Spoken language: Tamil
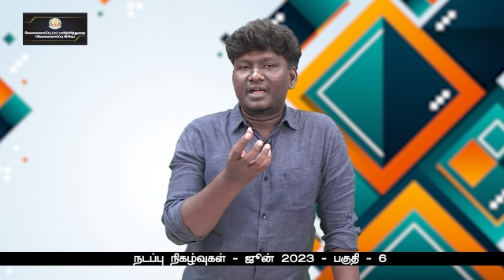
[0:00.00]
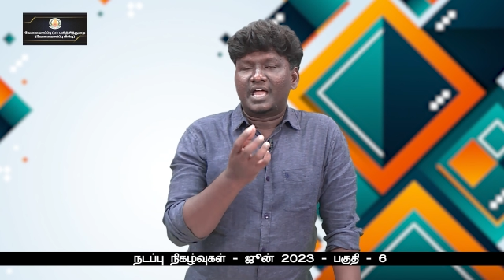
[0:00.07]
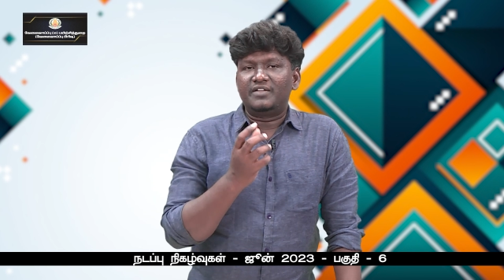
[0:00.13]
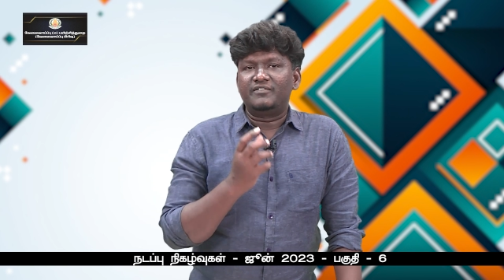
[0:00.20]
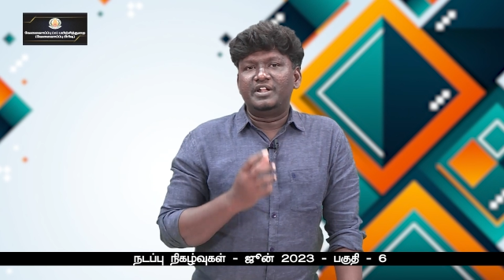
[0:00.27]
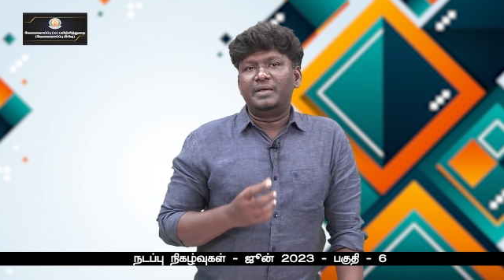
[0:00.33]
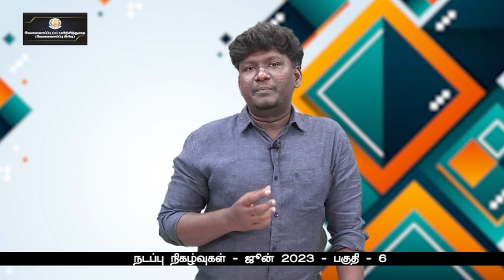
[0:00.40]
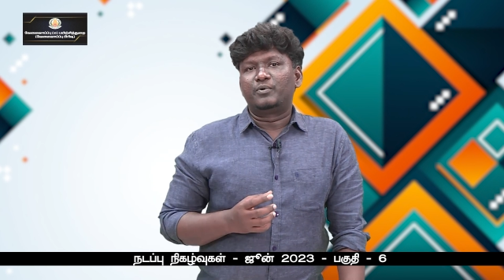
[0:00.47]

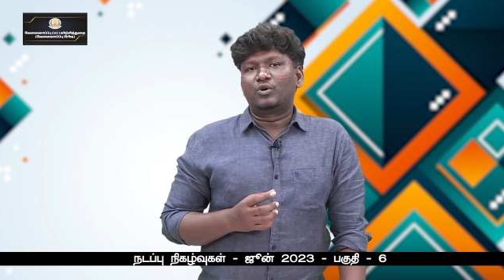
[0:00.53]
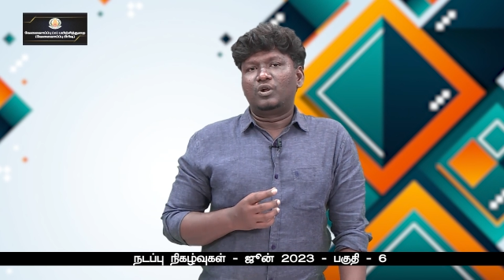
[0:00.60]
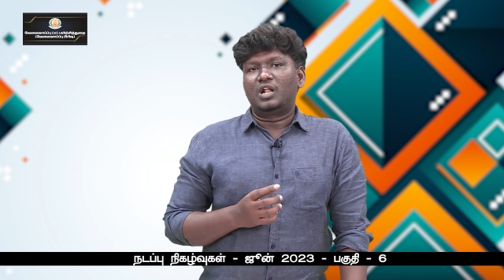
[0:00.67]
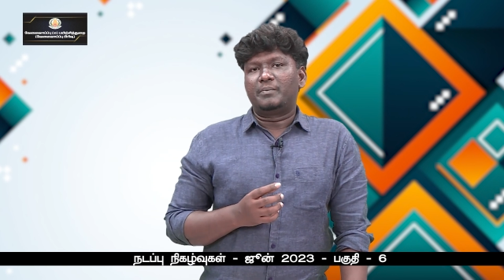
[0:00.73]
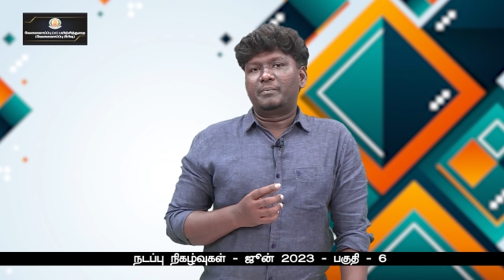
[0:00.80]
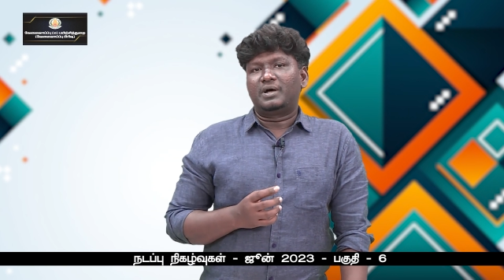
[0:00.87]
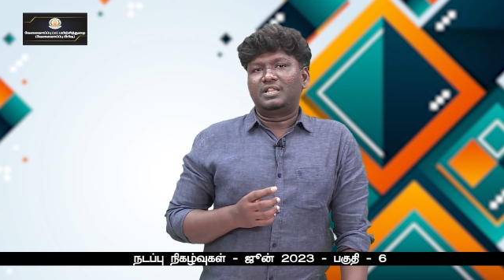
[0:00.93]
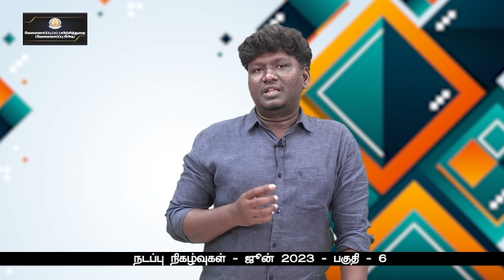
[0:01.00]
கைவினை
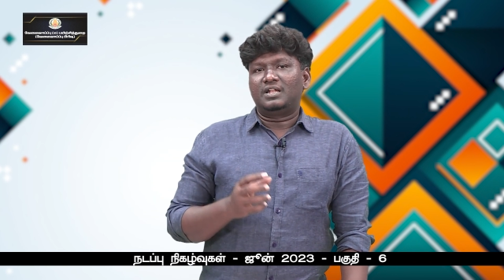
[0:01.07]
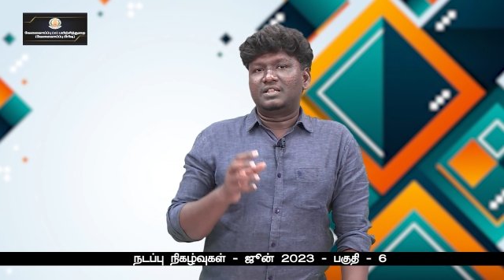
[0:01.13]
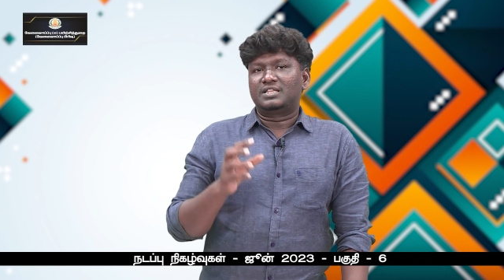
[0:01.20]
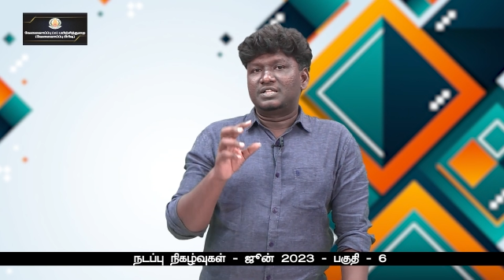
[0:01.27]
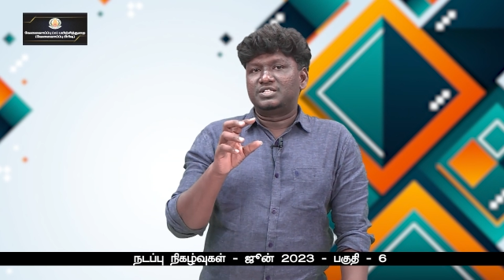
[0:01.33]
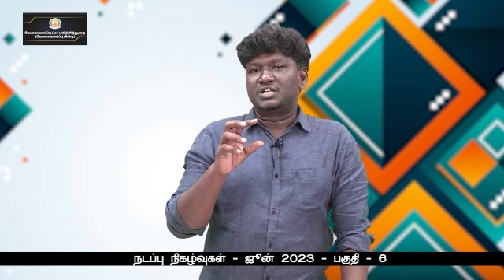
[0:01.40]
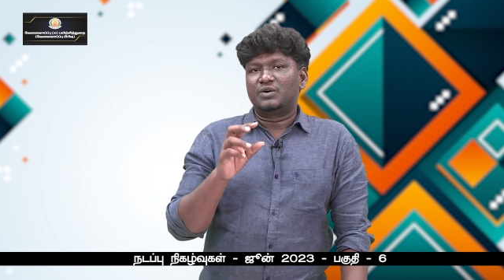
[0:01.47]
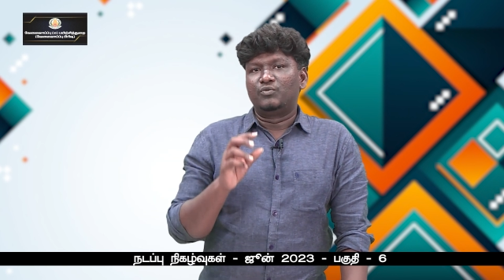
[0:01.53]
பொருள்லாம் பார்த்திங்கன்னா
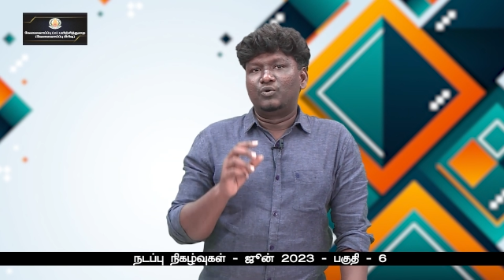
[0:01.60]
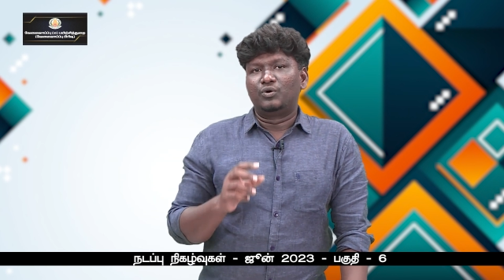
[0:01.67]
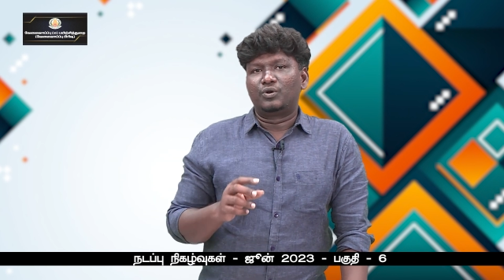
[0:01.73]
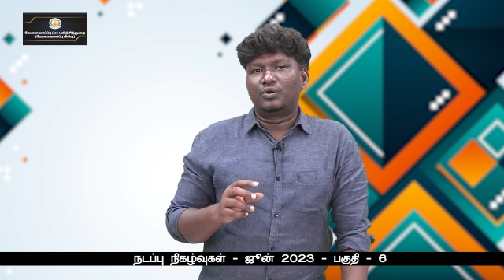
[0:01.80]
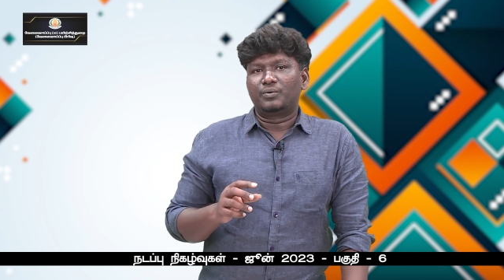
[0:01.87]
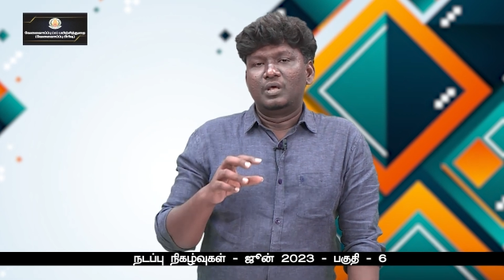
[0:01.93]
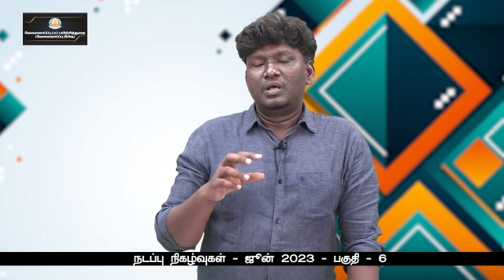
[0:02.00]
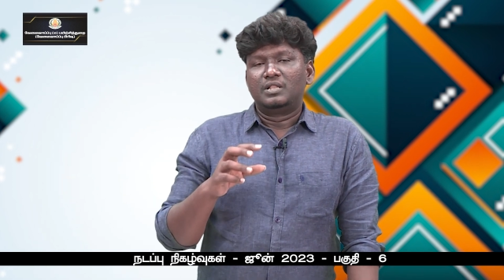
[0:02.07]

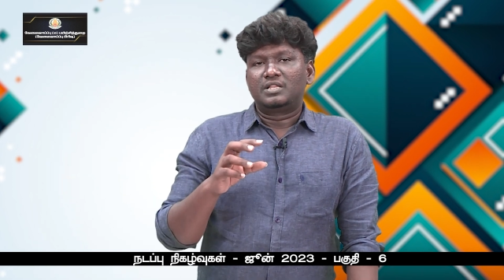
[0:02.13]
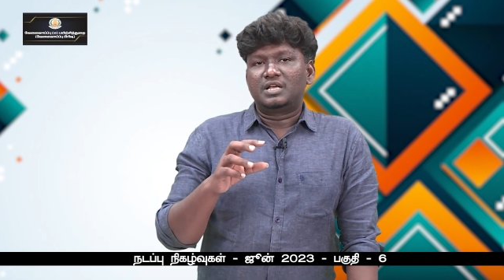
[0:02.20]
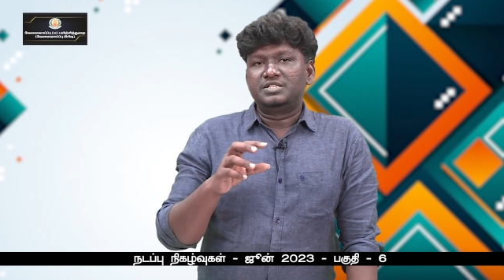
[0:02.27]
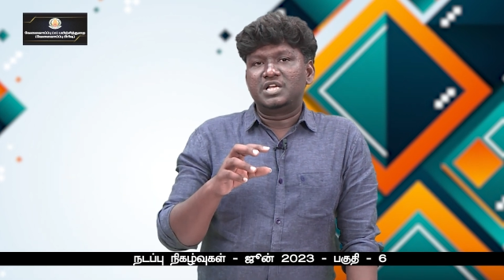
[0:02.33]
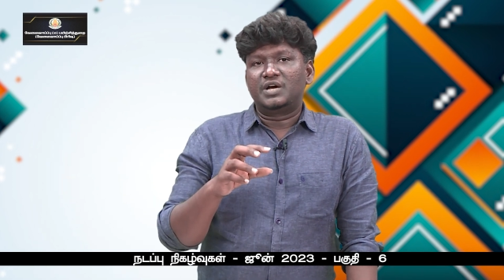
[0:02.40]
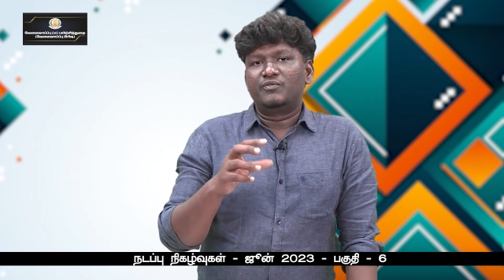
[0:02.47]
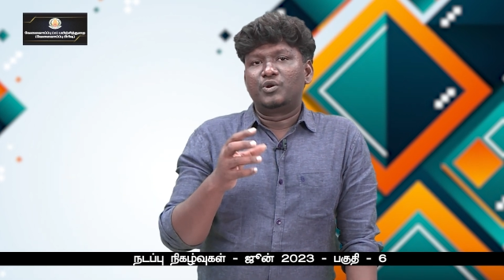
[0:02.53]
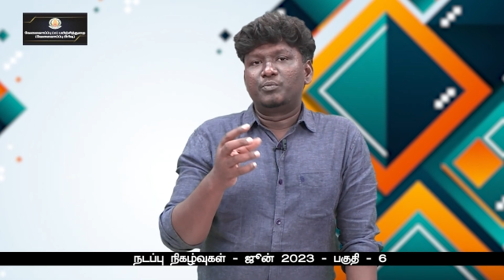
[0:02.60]
தஞ்சாவூர்
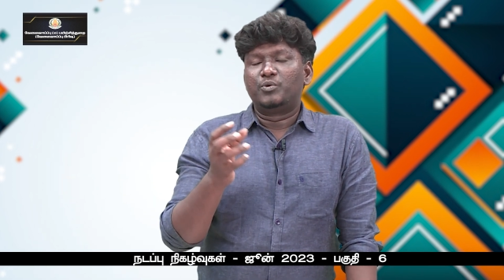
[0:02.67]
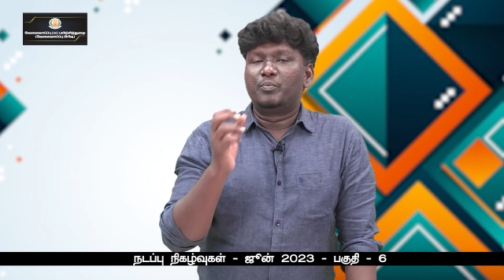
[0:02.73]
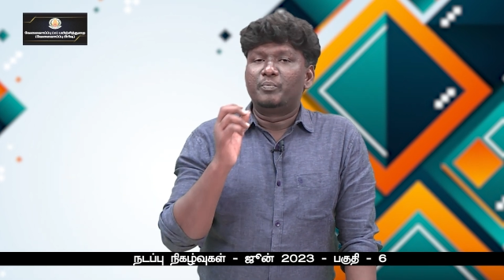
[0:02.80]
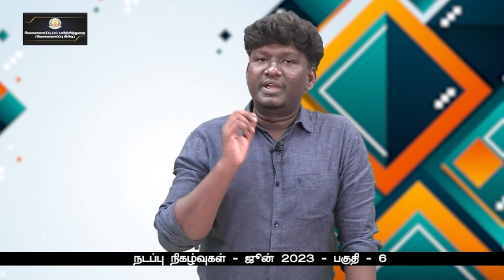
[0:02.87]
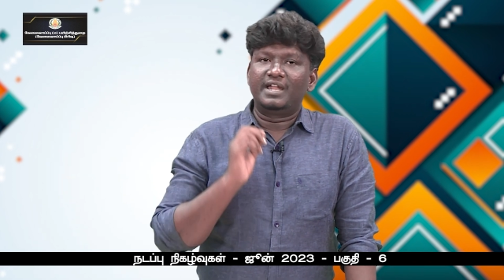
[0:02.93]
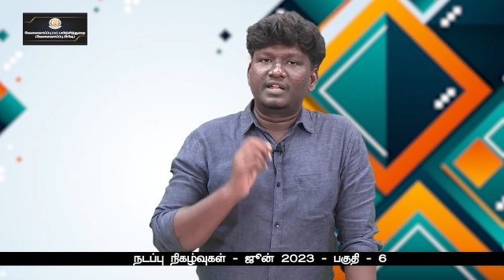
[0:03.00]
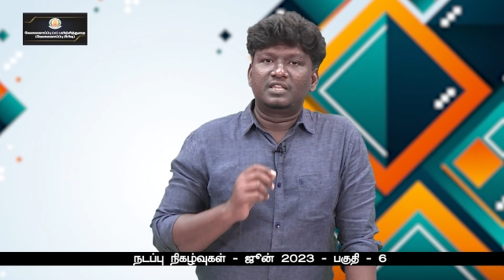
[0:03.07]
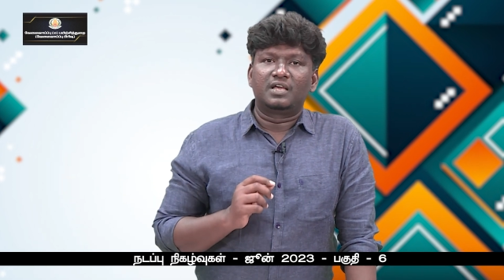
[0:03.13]
தஞ்சாவூர்
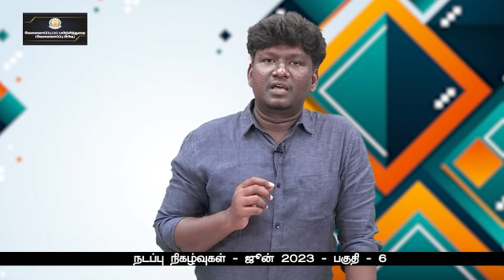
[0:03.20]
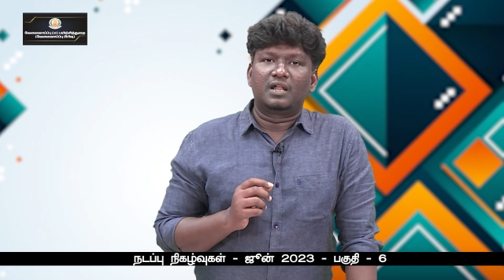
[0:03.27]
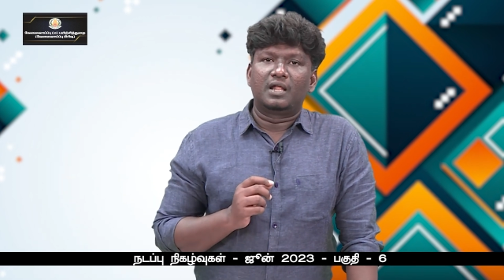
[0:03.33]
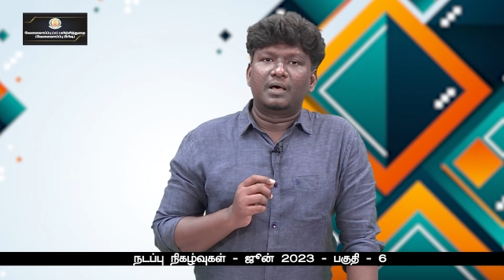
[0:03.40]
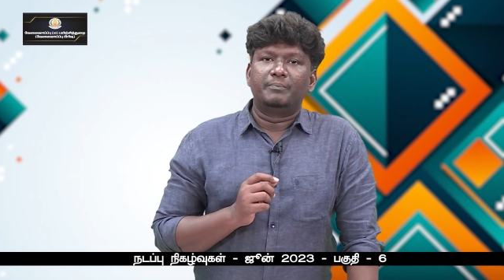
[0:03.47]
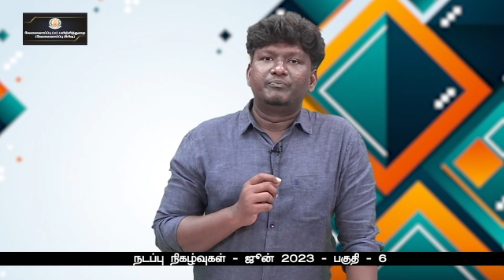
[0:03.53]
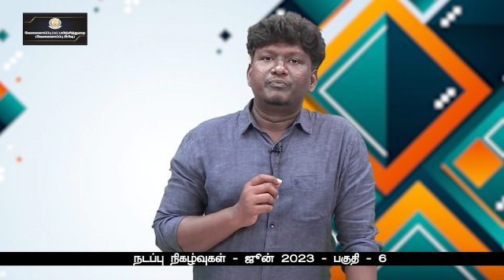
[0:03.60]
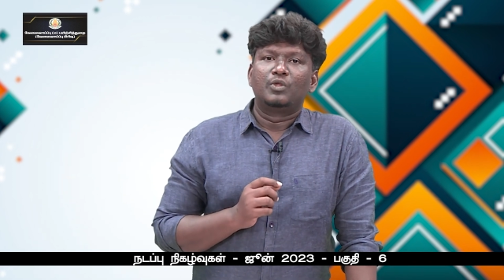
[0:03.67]
பொம்மை
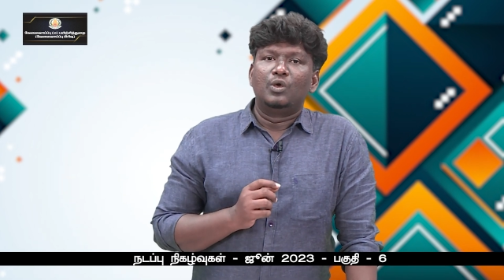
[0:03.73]
எடுத்துக்கலாம்